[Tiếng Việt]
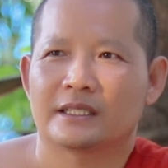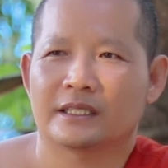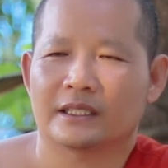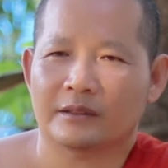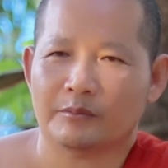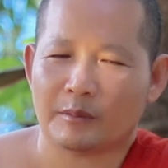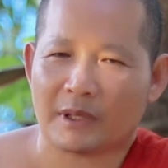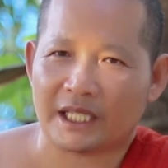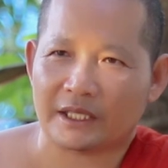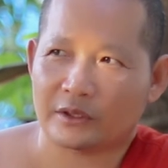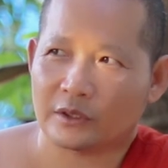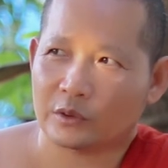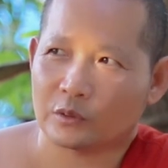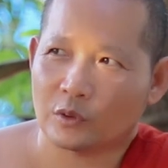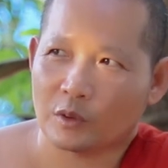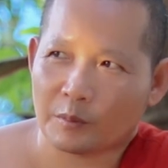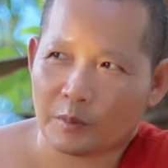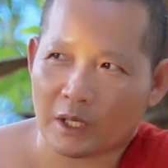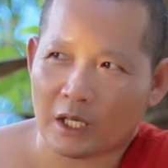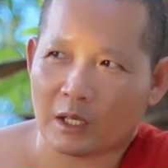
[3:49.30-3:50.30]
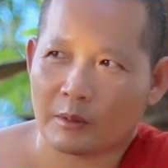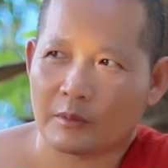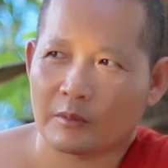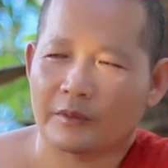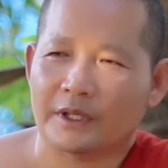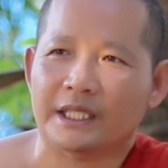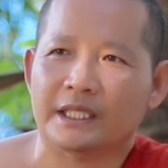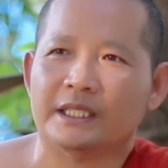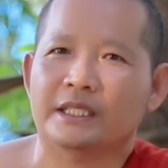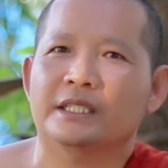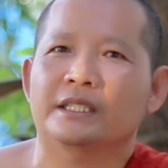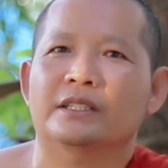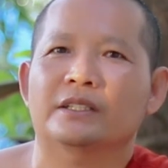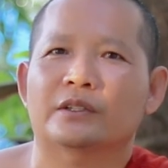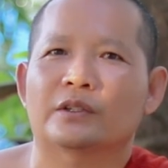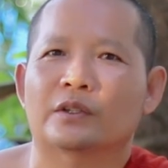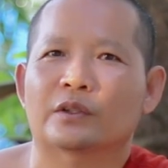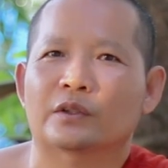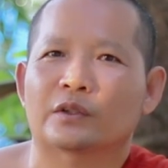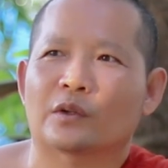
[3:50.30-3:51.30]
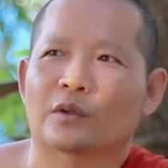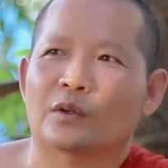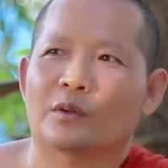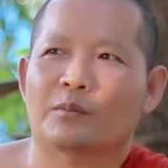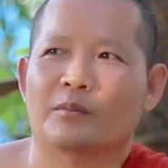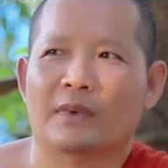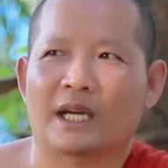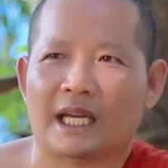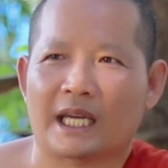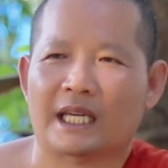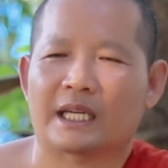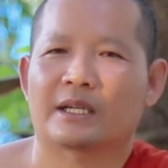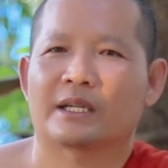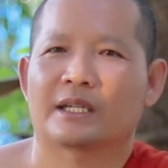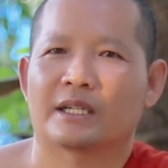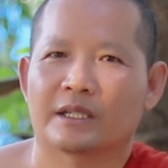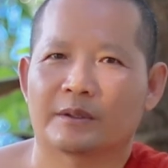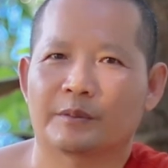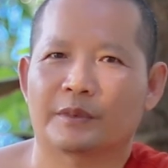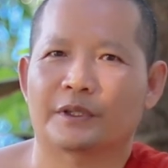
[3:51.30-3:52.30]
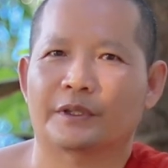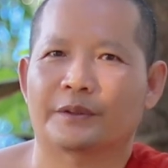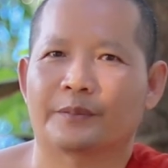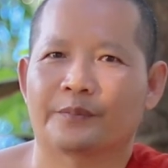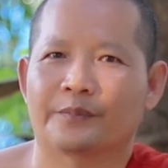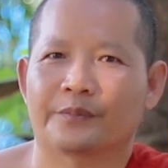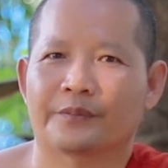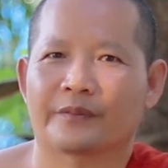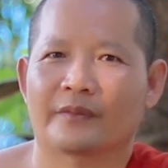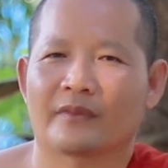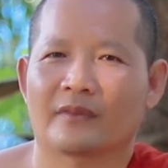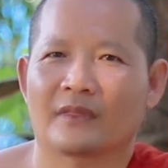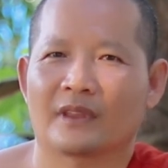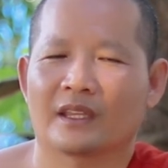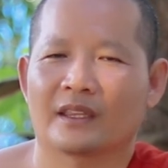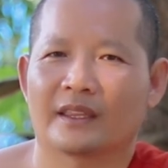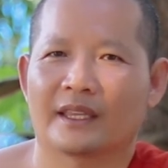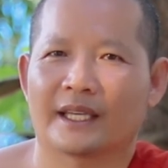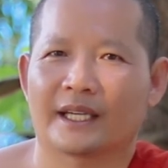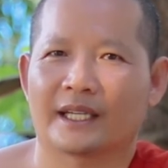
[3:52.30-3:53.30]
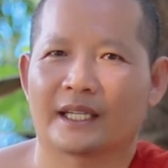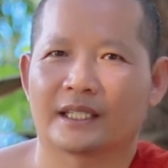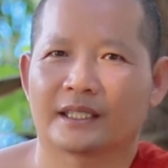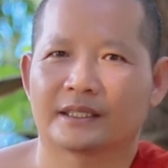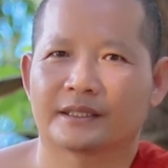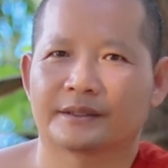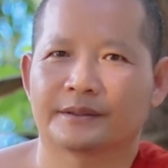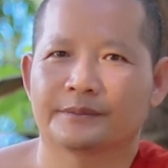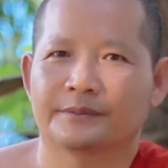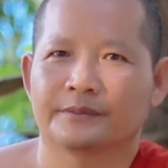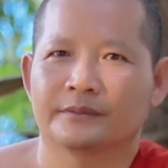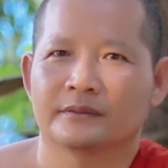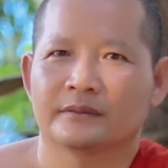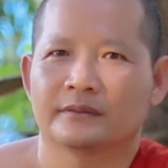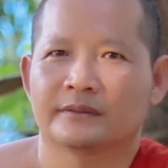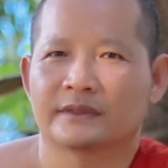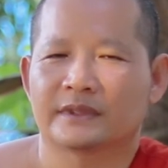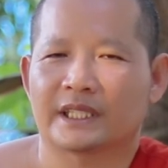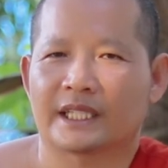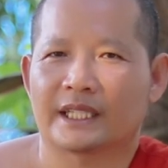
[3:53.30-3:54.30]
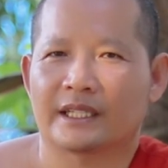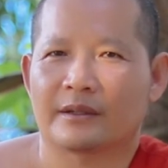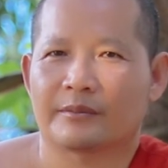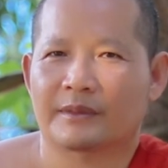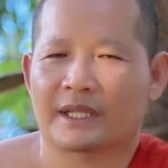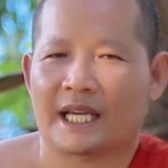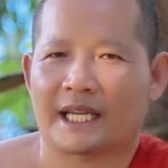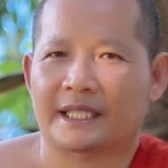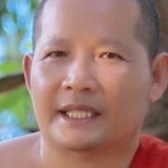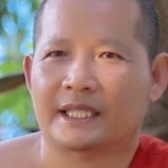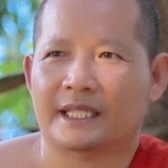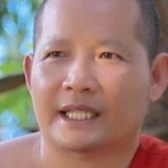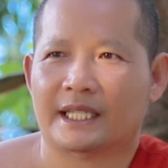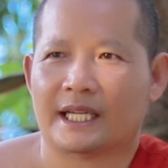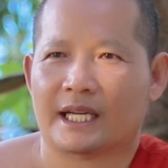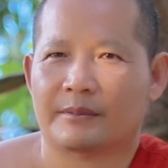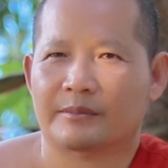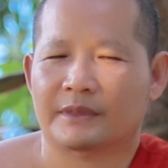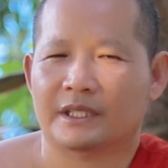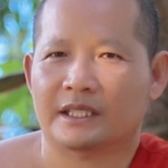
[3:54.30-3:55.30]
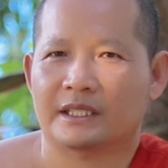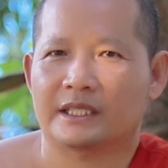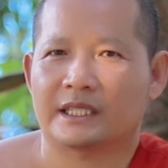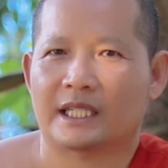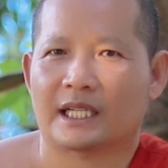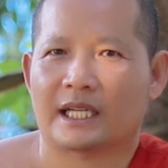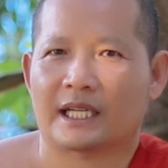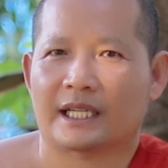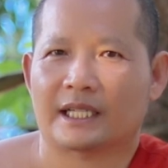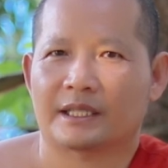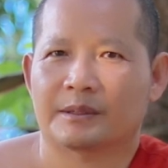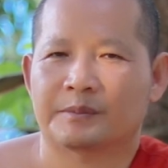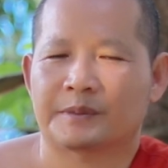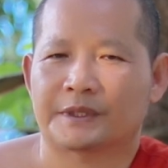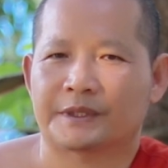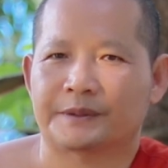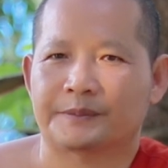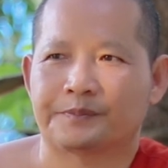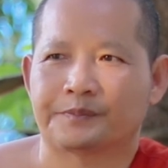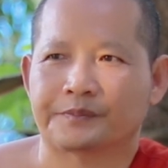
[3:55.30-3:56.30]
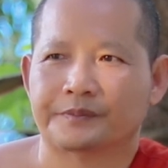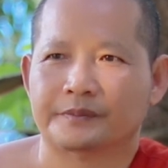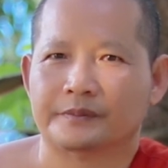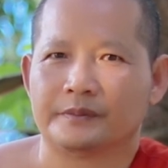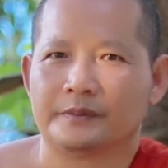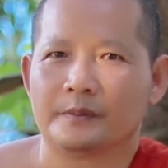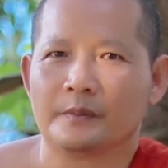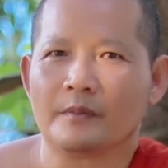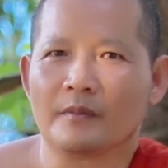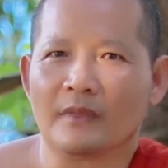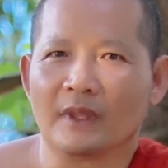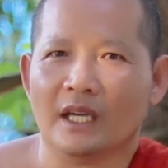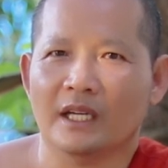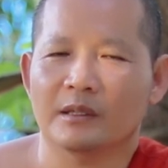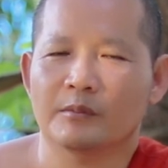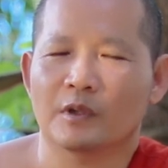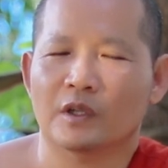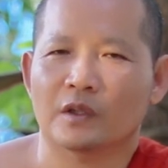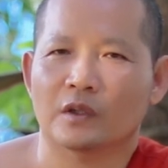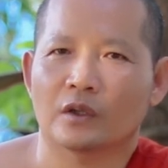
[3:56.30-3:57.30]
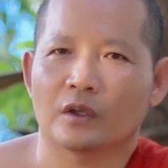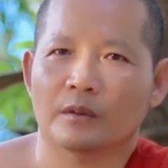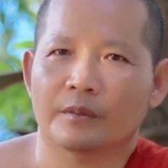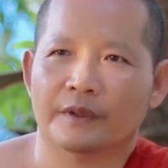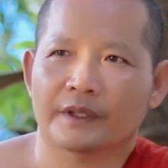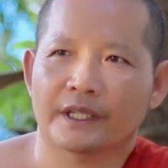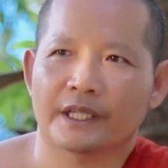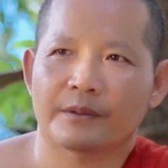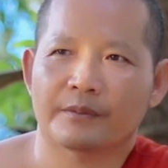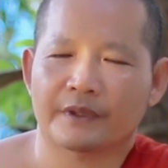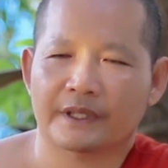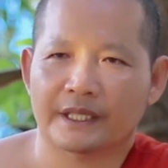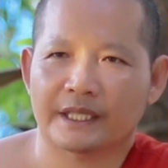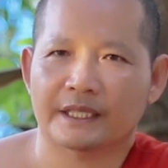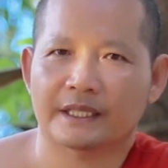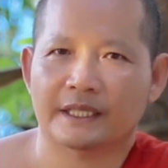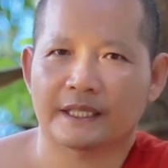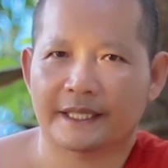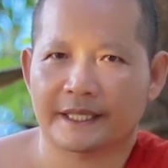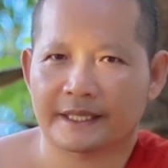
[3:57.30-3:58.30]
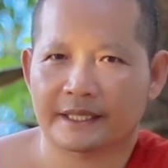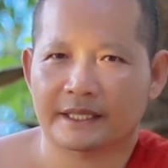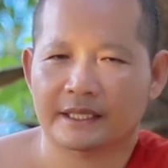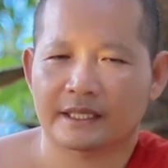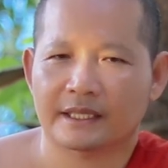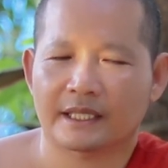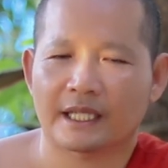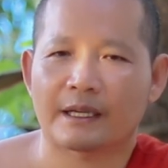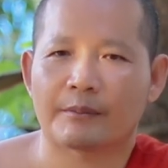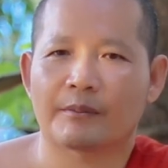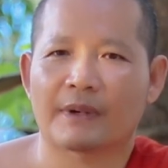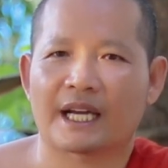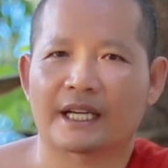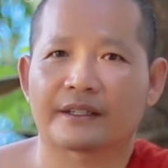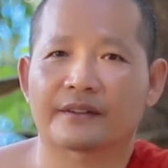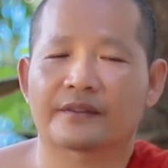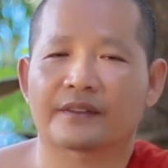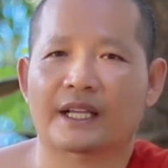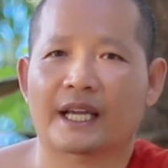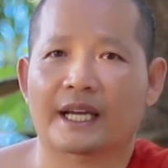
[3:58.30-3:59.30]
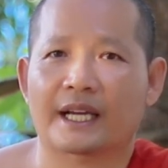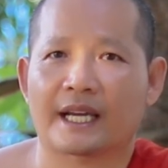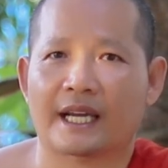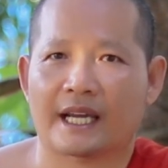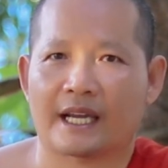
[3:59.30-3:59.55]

chẳng ban từ tua phò một bánh cứ rong tốc lùm bá nàng chẳng ổng nát đây cam nó cứ khlang hay bột cô xem tiền đại bán sang